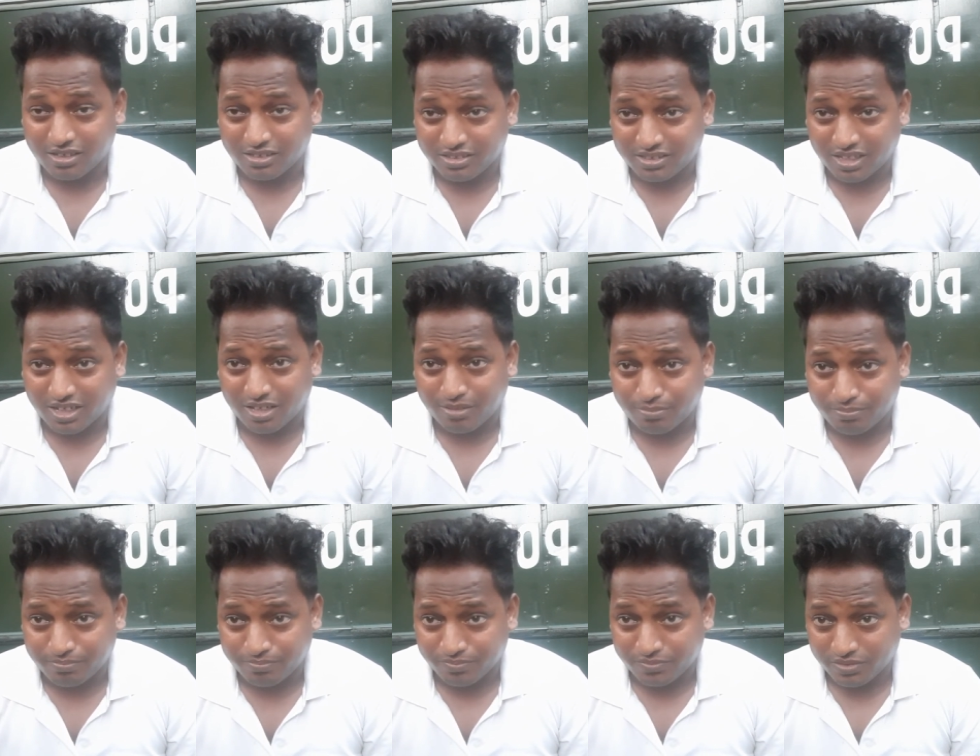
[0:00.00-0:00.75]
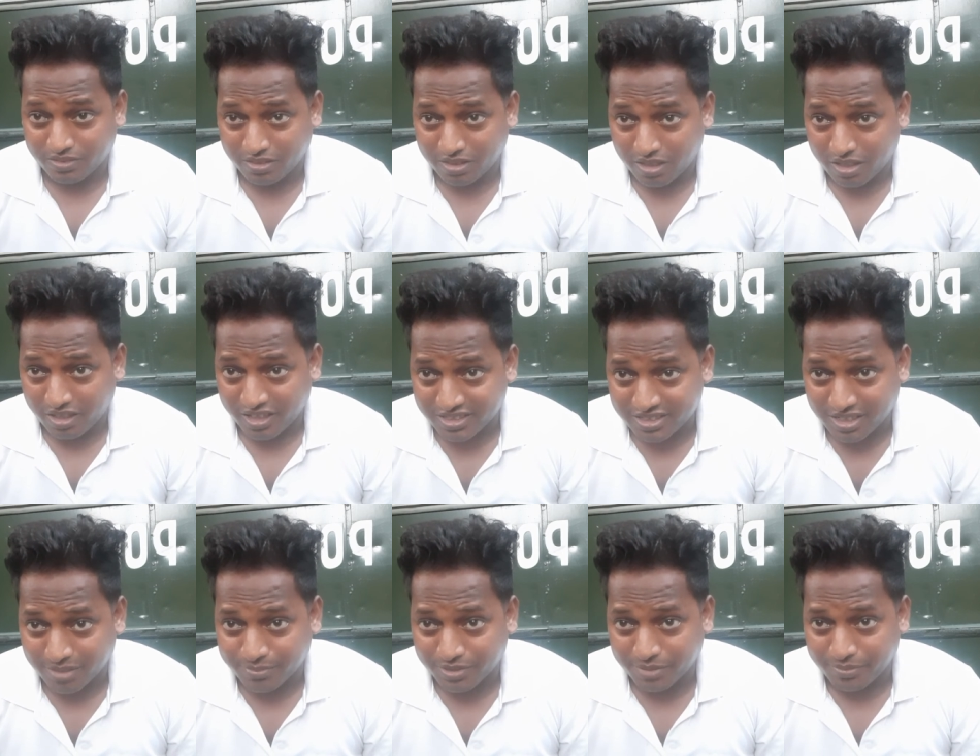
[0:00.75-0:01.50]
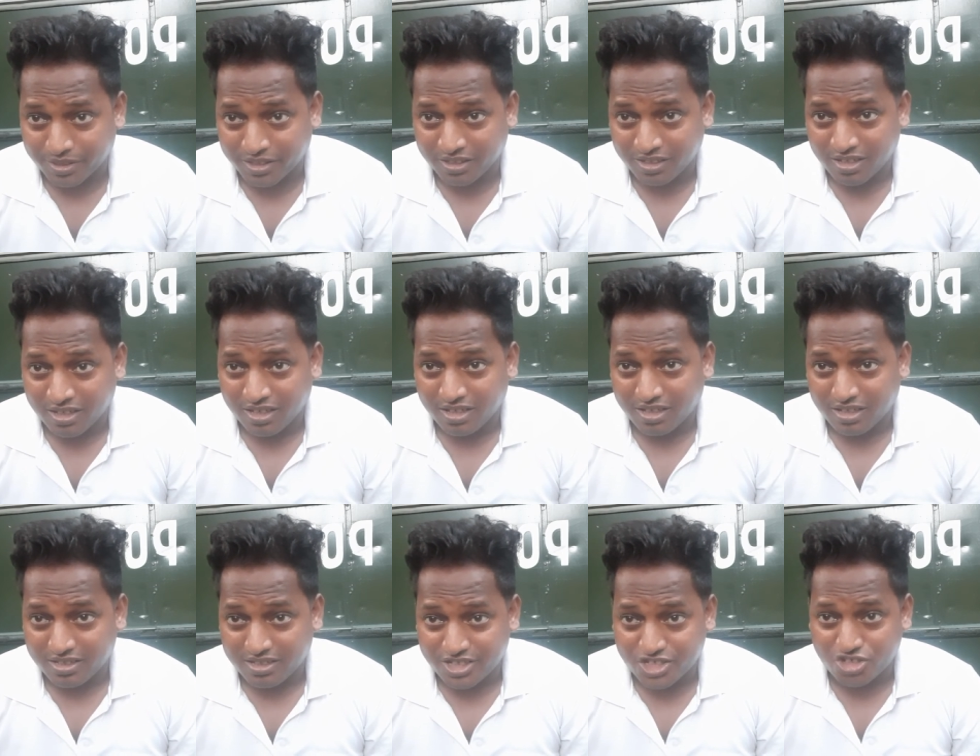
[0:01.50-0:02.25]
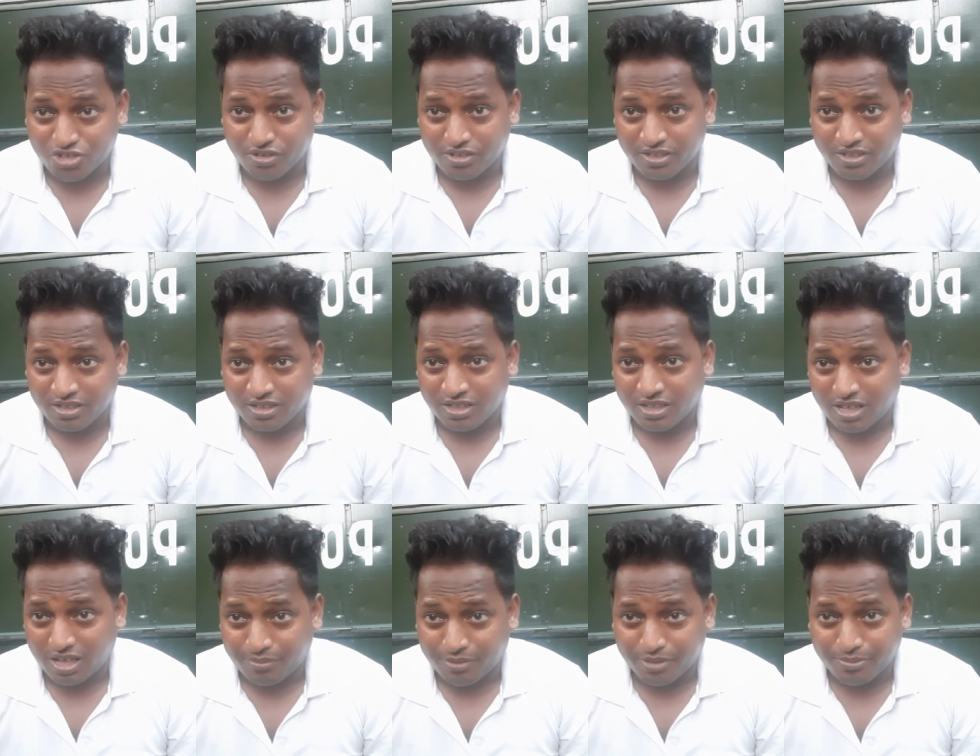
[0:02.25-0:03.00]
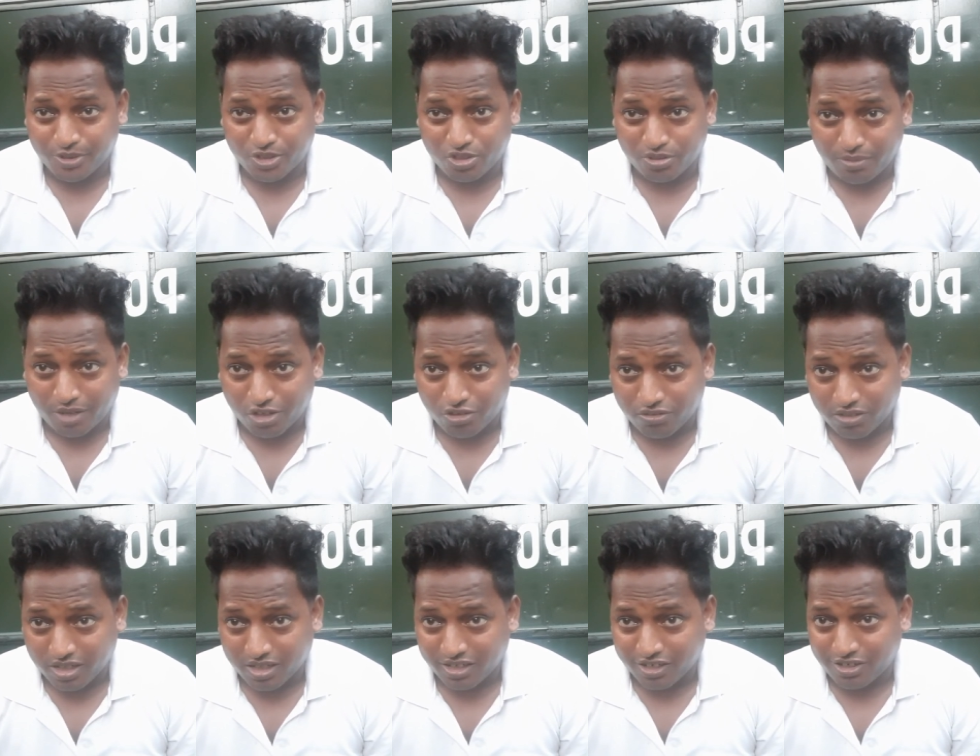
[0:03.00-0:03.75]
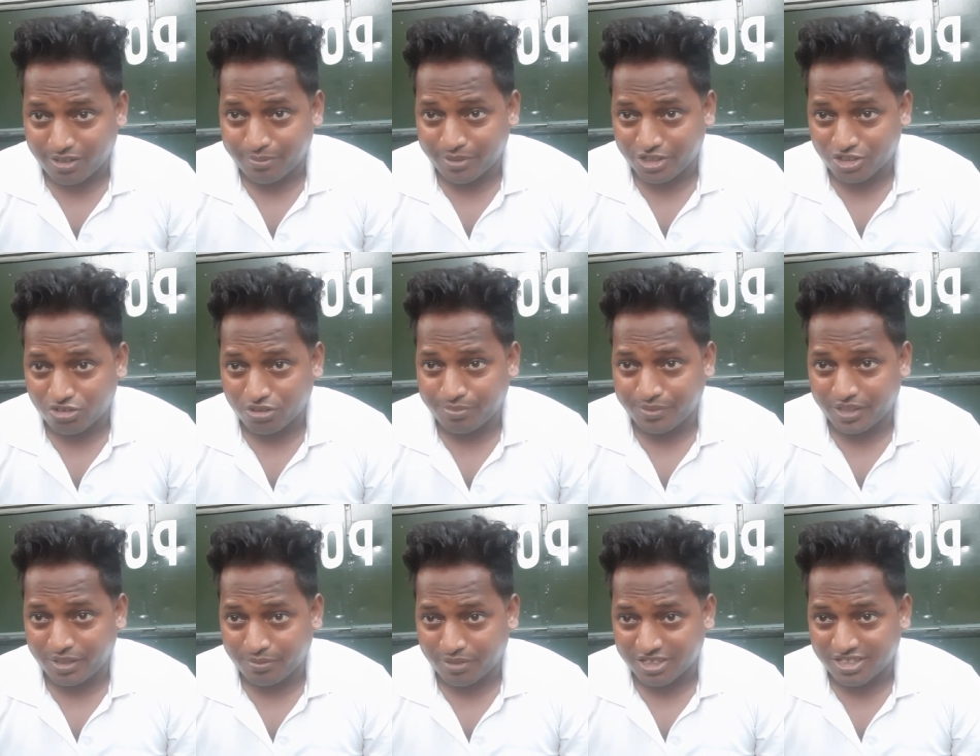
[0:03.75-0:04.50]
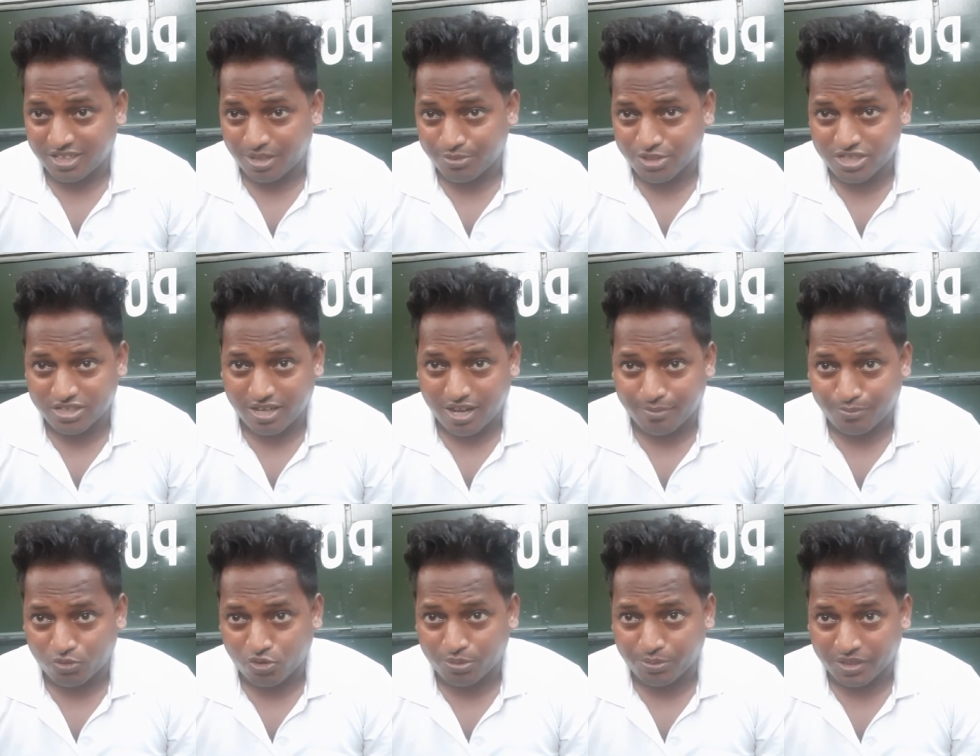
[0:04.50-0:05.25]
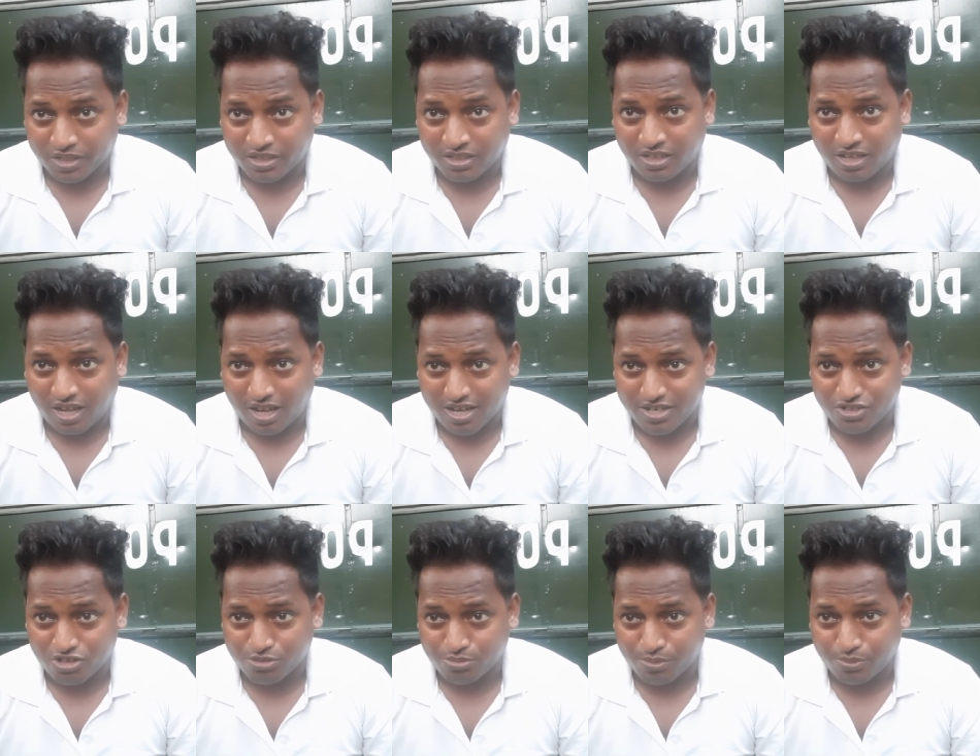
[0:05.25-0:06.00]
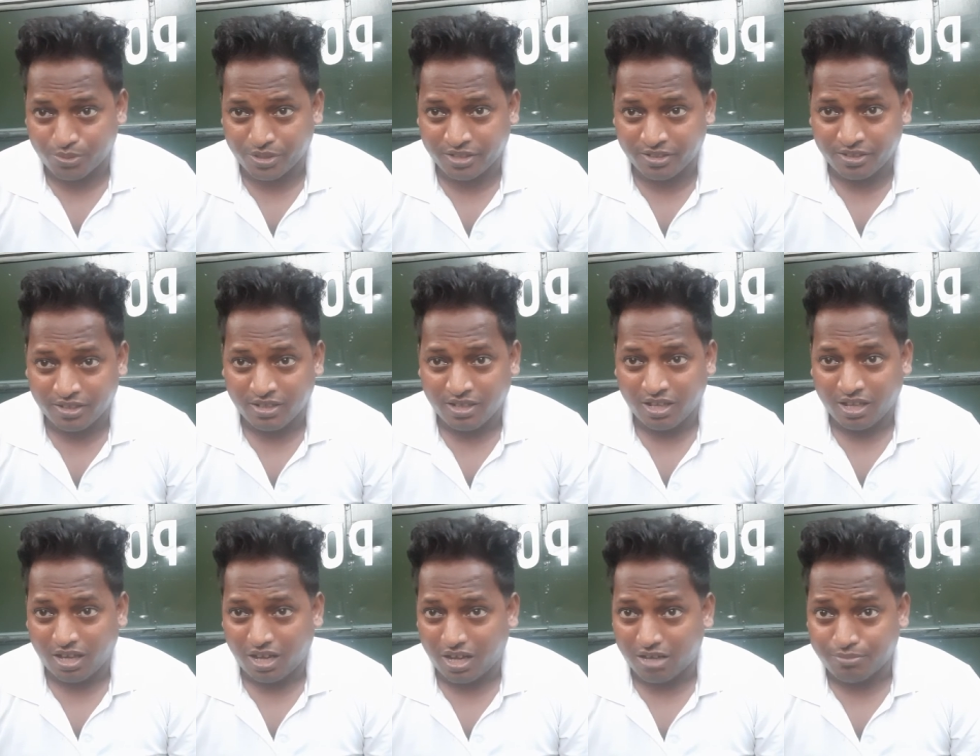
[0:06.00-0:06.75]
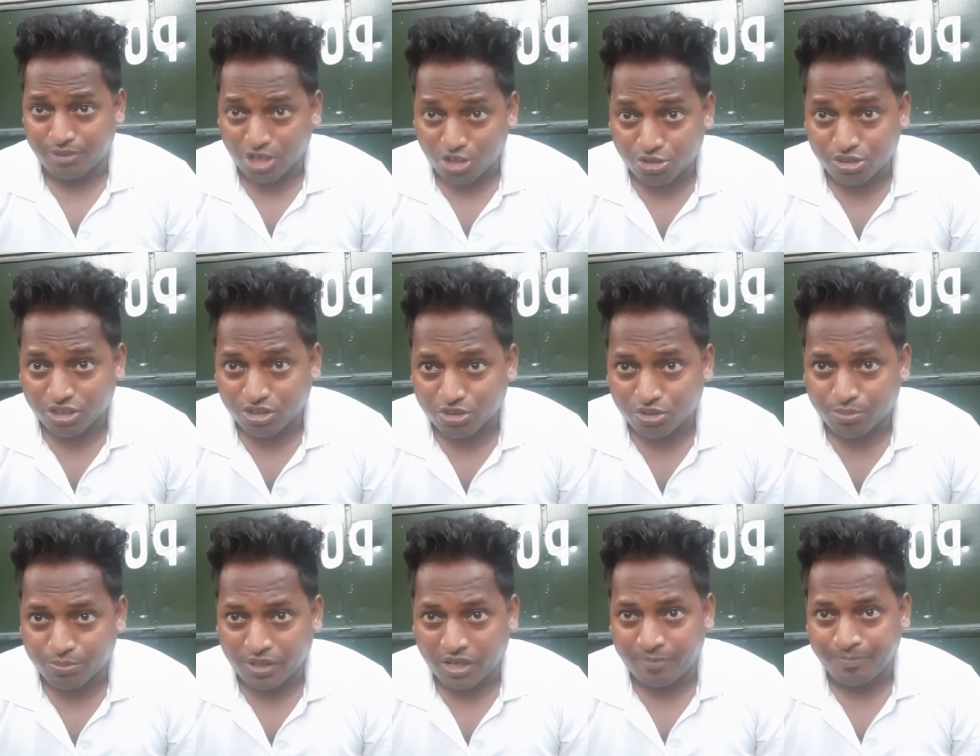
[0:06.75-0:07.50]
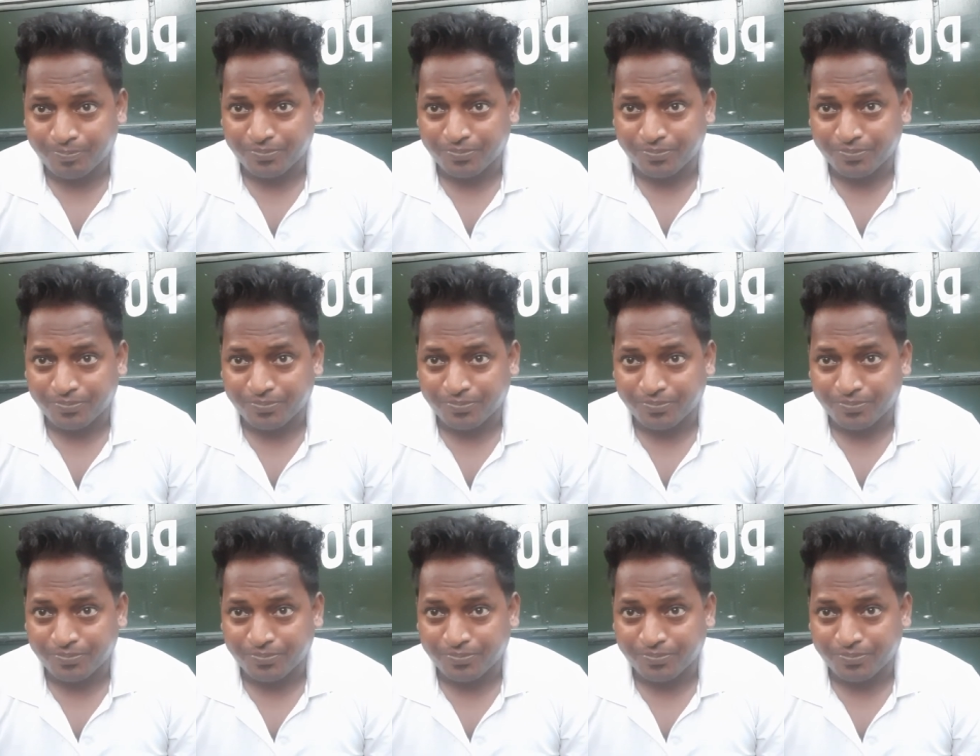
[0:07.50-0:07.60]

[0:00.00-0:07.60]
যারা এক্সাম দেবেন নিশ্চয়ই আমার ভিডিও ভালো লাগলে কমেন্ট করবেন এবং সাবস্ক্রাইব করবেন আর সর্বোপরি ভালো থেকো তোমরা